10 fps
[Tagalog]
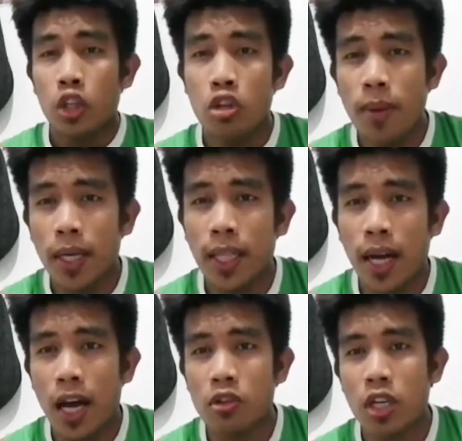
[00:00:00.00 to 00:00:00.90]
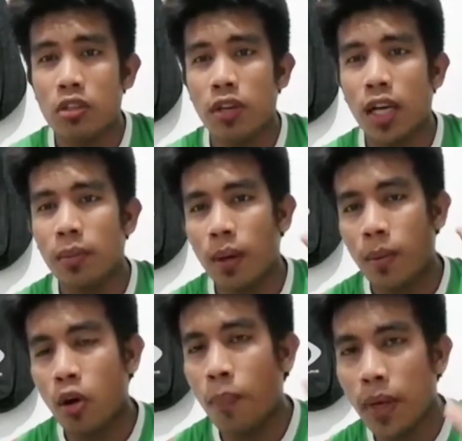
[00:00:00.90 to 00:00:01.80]
Yun, magandang araw sa inyong lahat
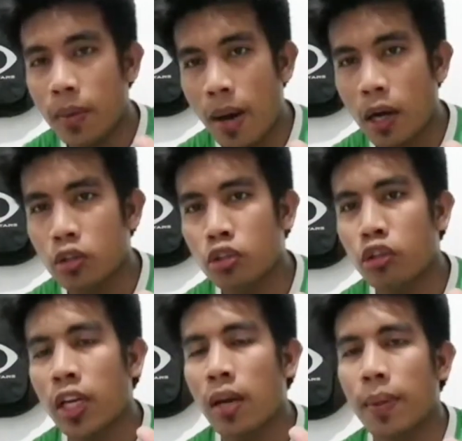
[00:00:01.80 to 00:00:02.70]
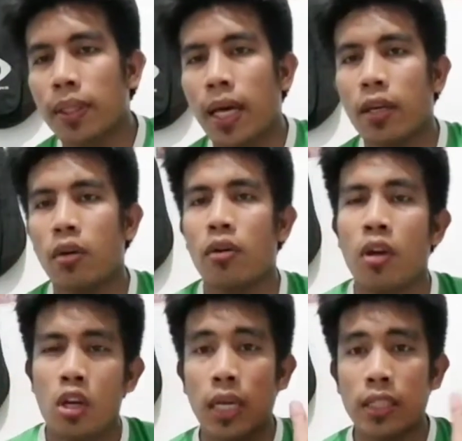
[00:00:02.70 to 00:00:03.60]
mga bro. Panibagong tutorial naman tayo.
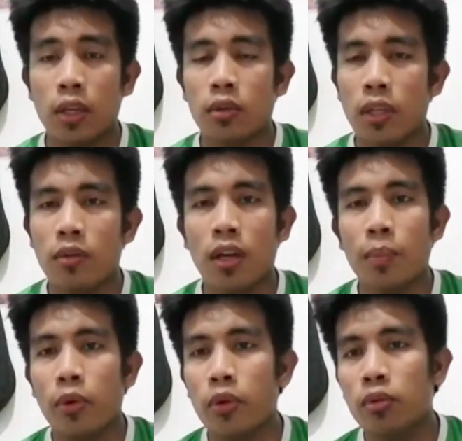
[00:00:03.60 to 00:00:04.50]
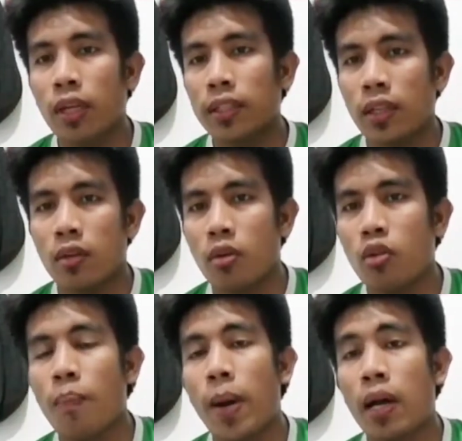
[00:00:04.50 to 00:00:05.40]
Sasagutin ko lang po yung
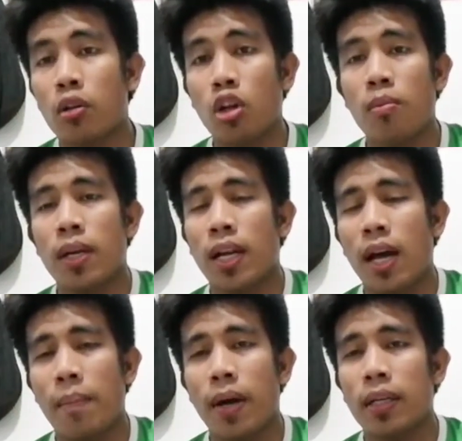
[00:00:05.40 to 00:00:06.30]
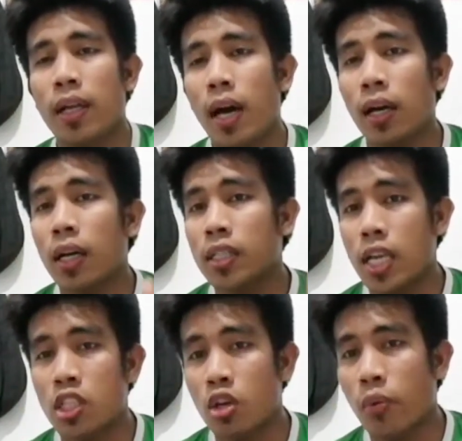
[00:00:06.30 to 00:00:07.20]
nagtanong kung paano daw malalaman ang
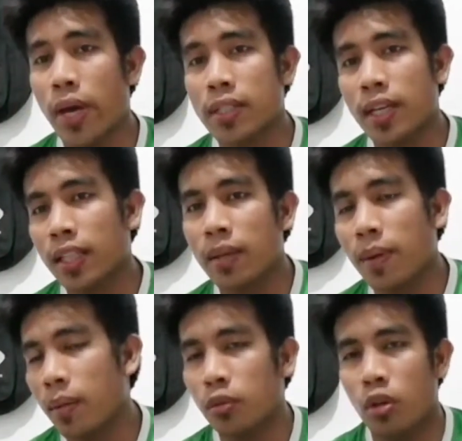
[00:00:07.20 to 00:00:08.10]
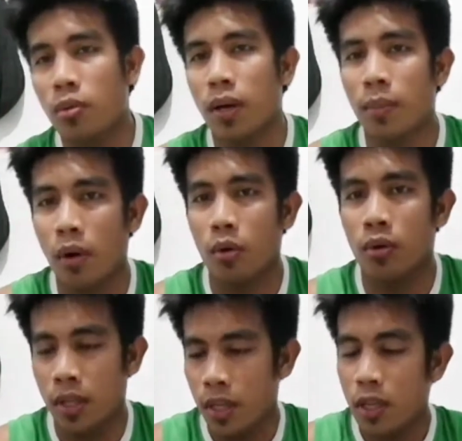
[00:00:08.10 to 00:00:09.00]
accessory wire sa ating mga motor mga
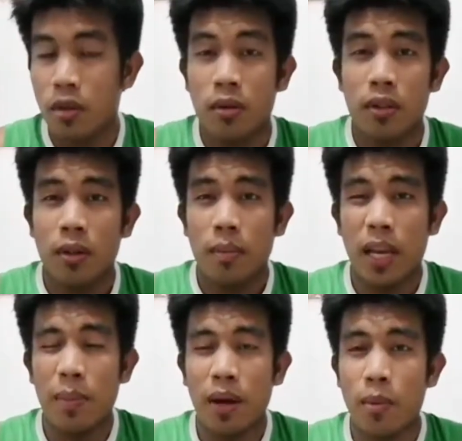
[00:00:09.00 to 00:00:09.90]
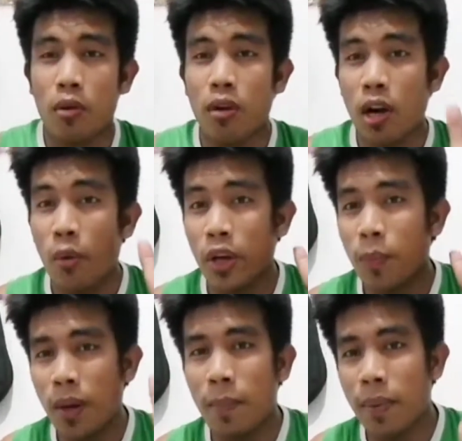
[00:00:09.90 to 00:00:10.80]
bro. Bali mga bro, kakaway
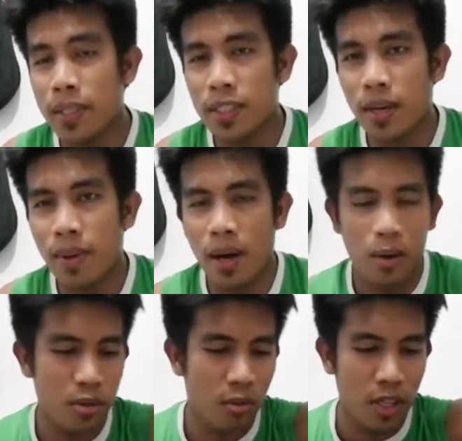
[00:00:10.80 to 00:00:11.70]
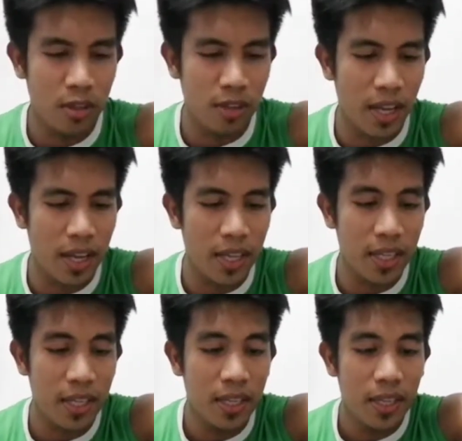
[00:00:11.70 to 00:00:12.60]
ko pa lang para sa trabaho. So ngayon
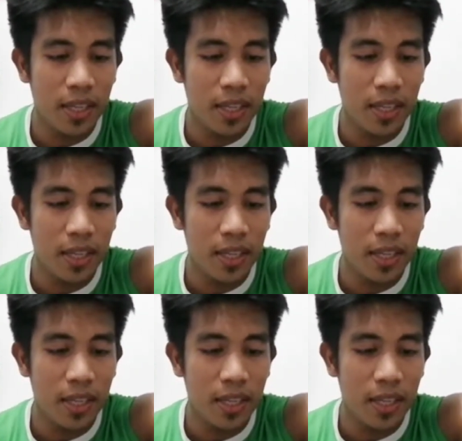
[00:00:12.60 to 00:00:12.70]
ay